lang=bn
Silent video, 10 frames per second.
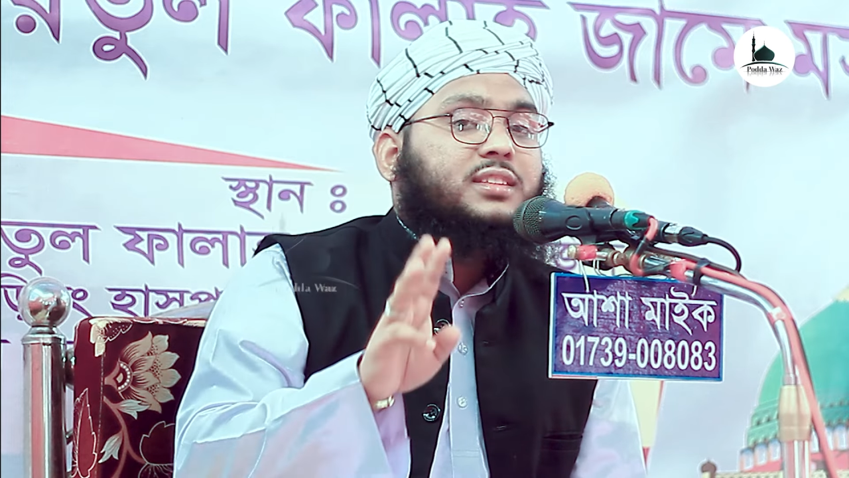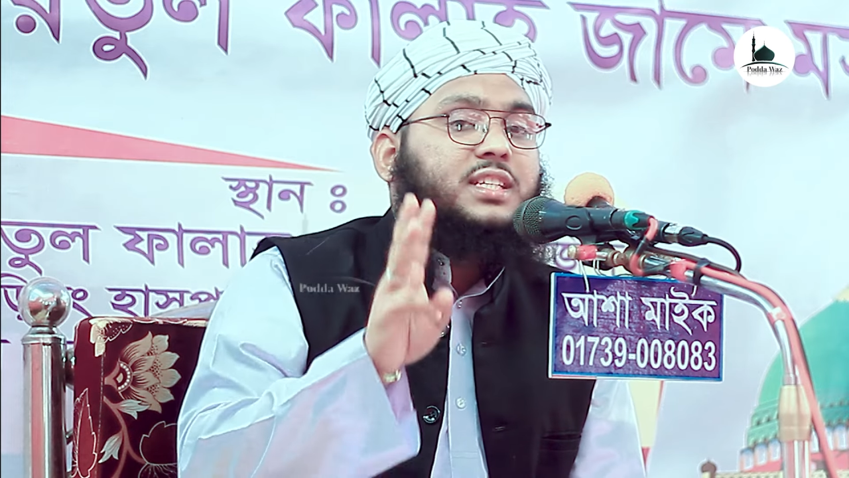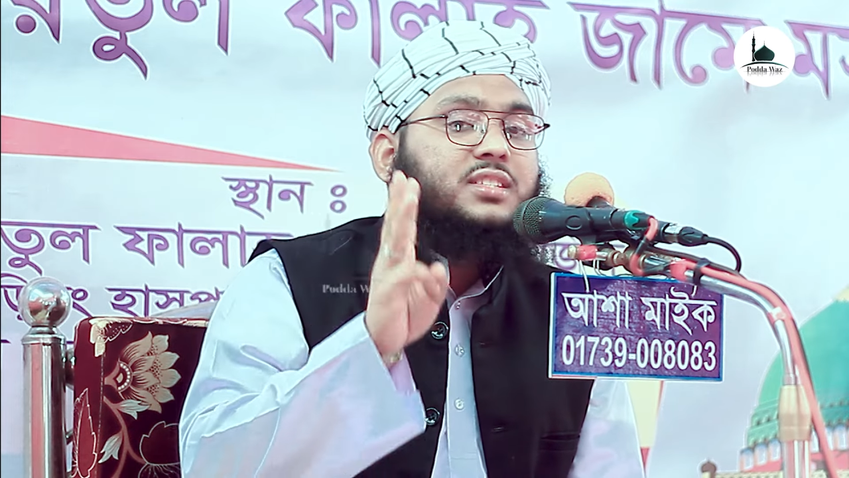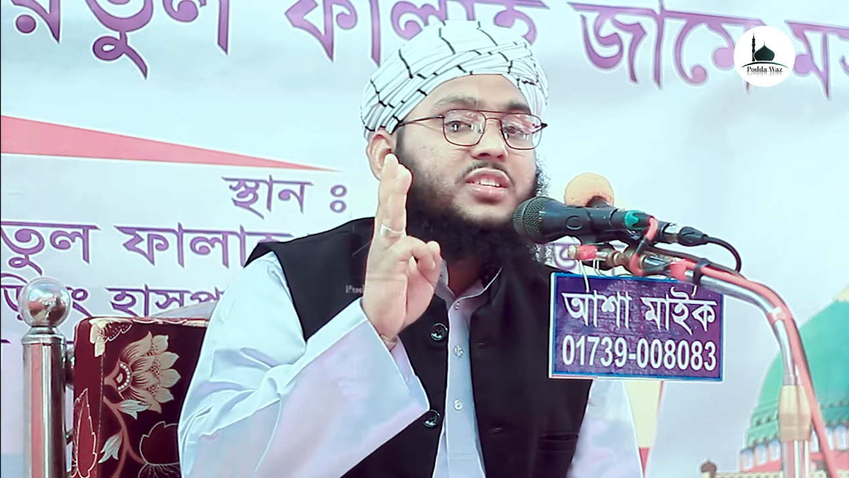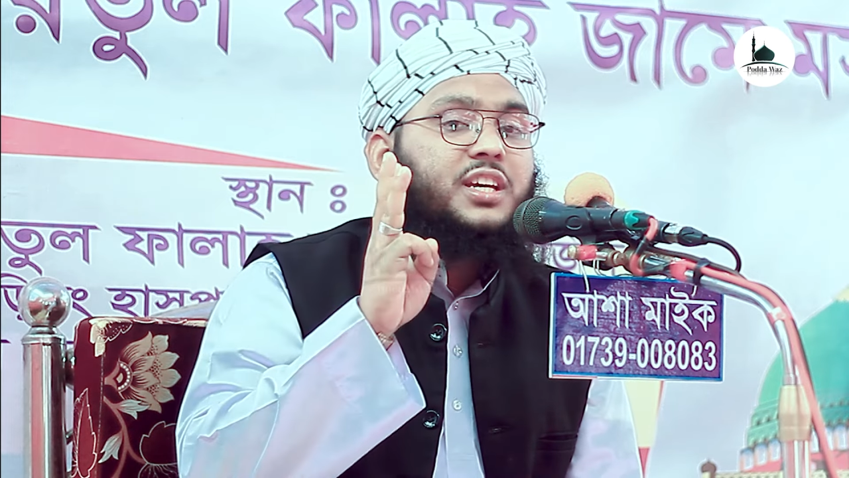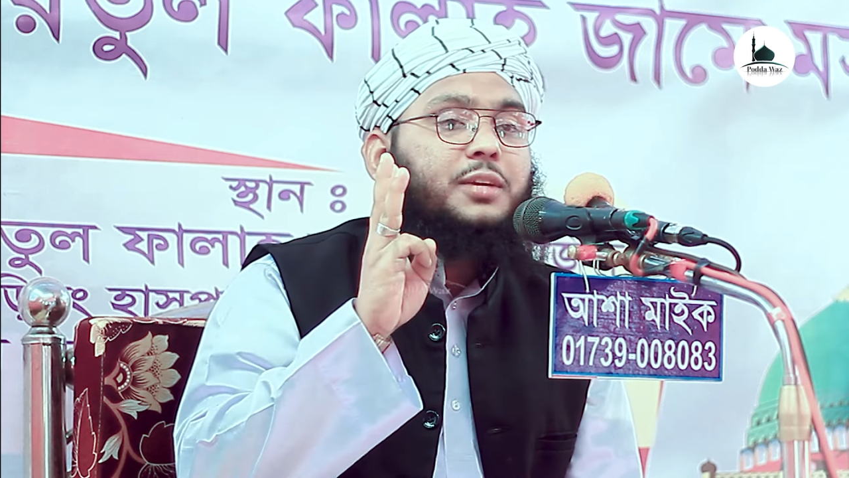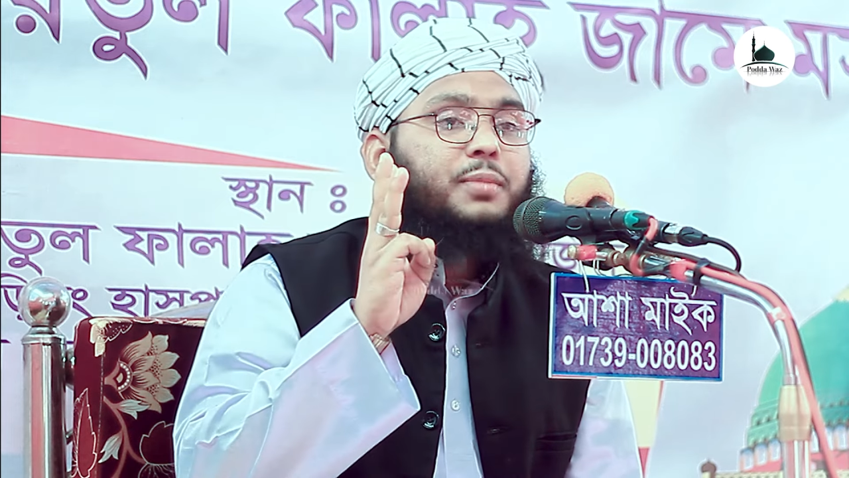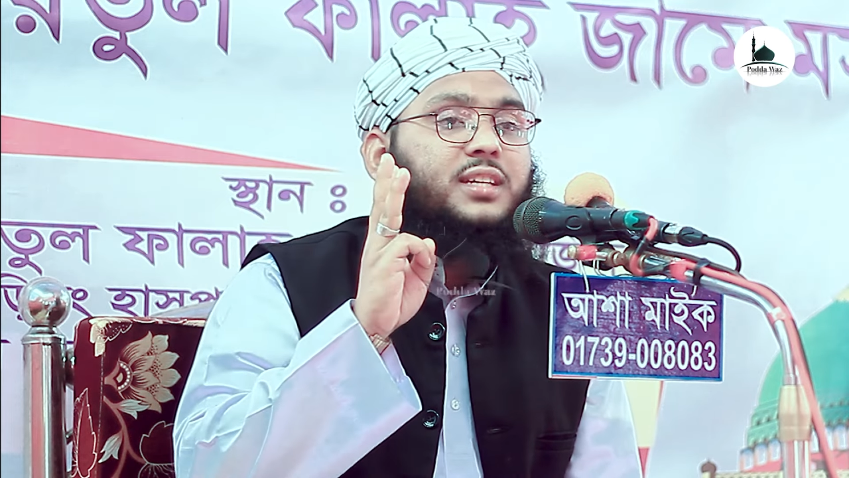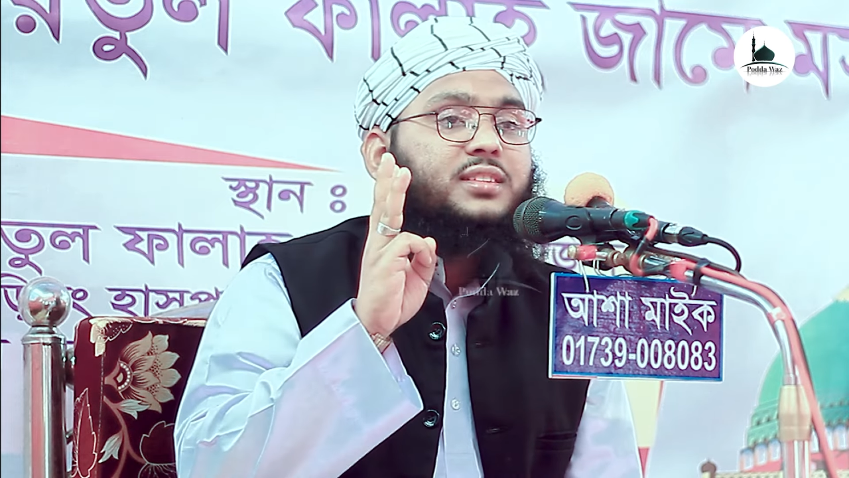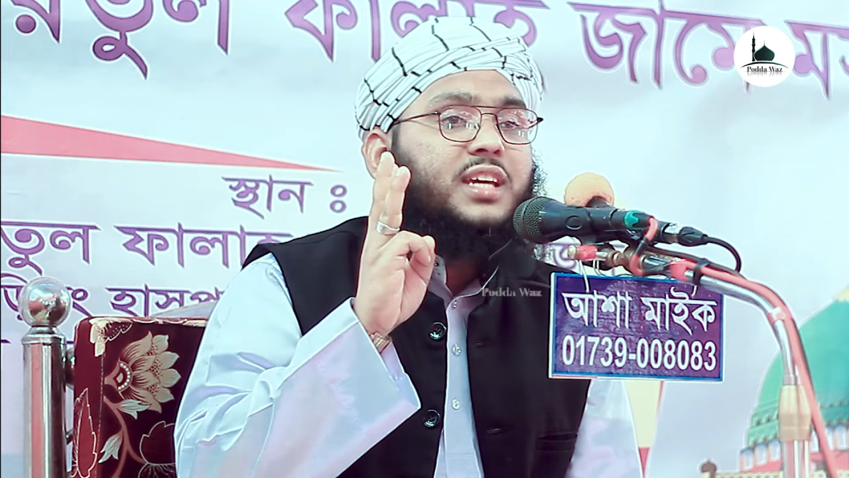তিন শ্রেণী
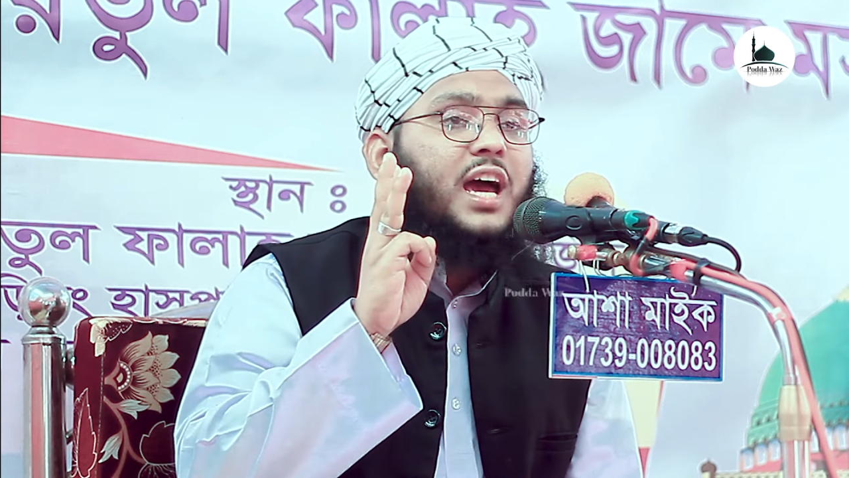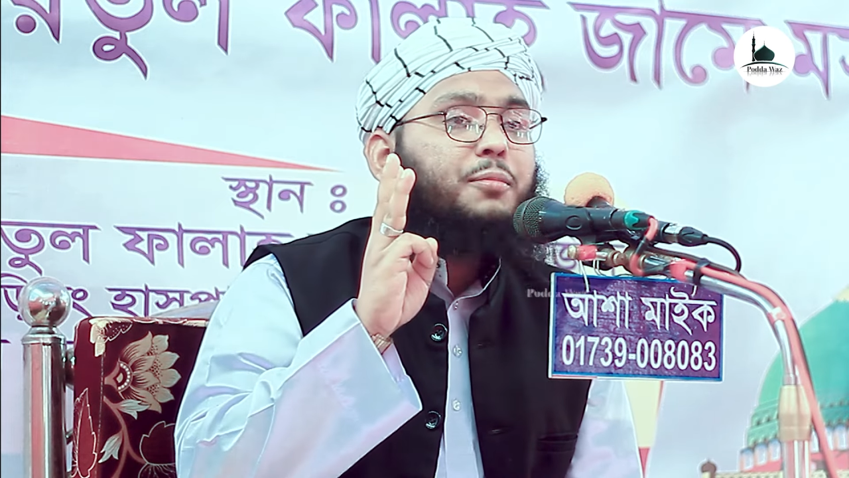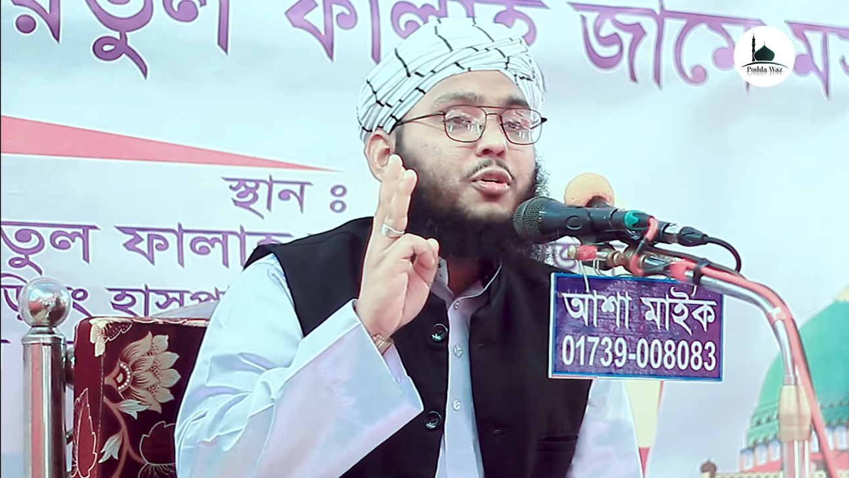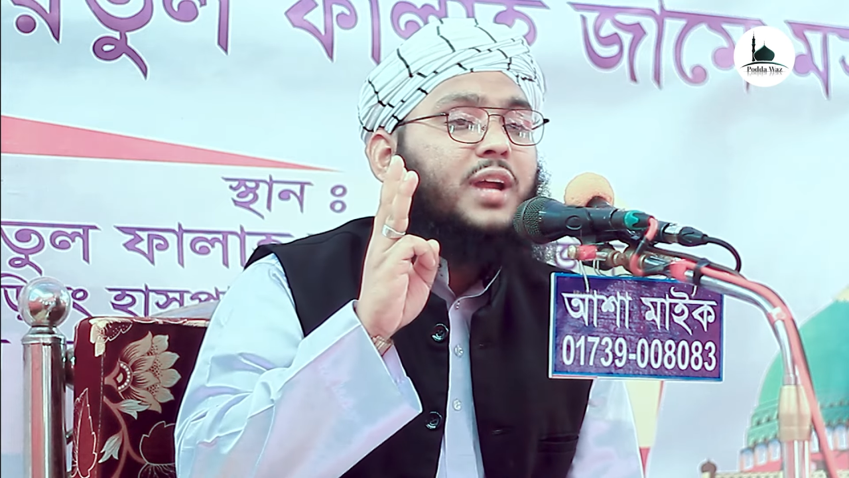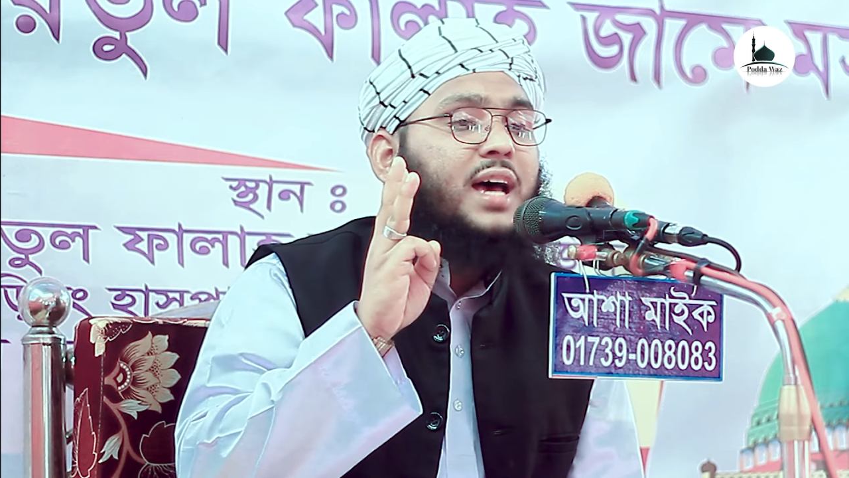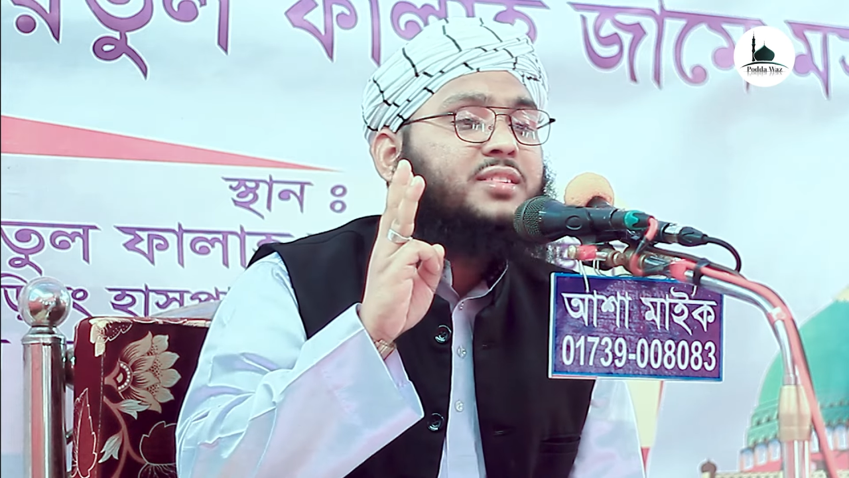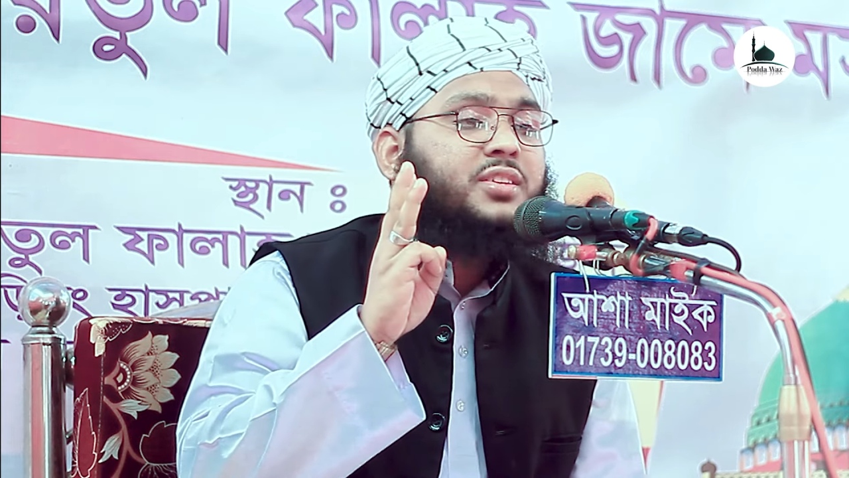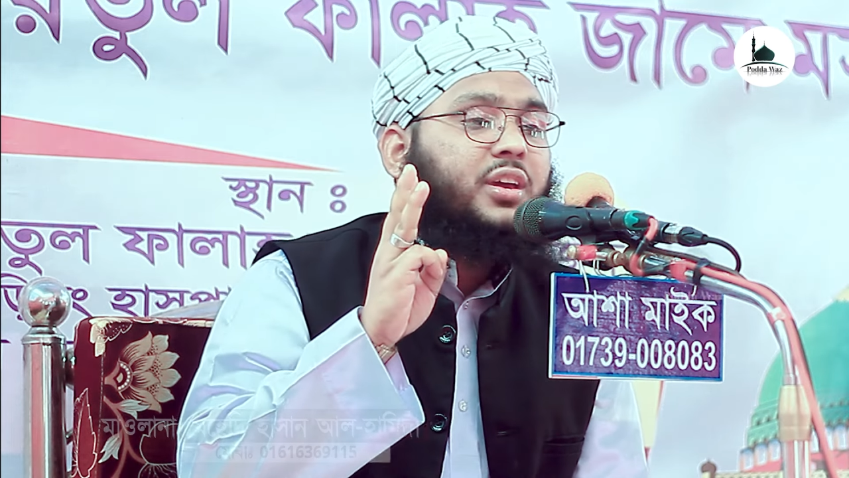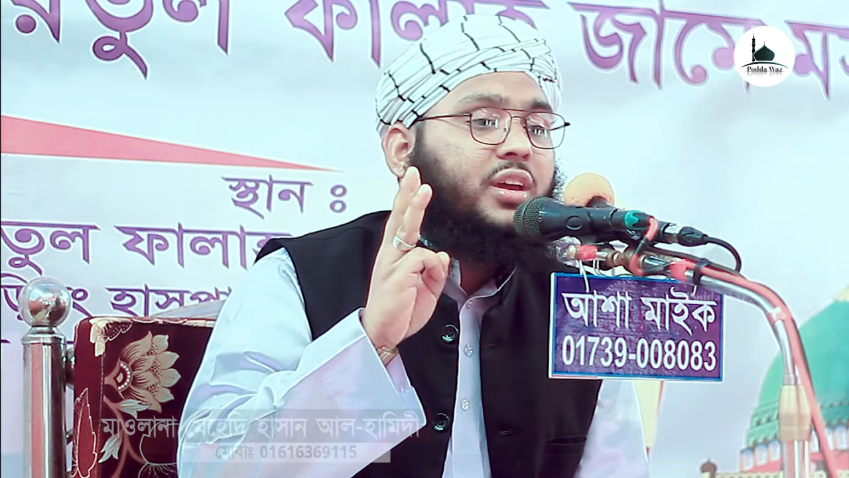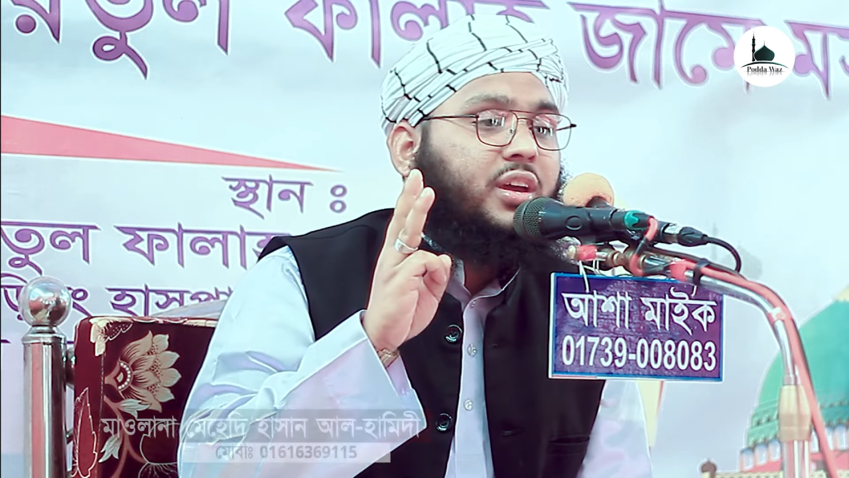ব্যক্তি এমন
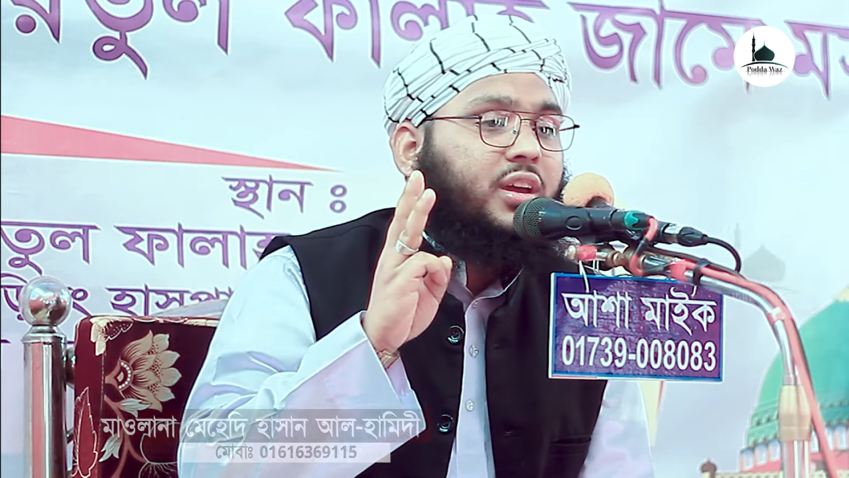আছি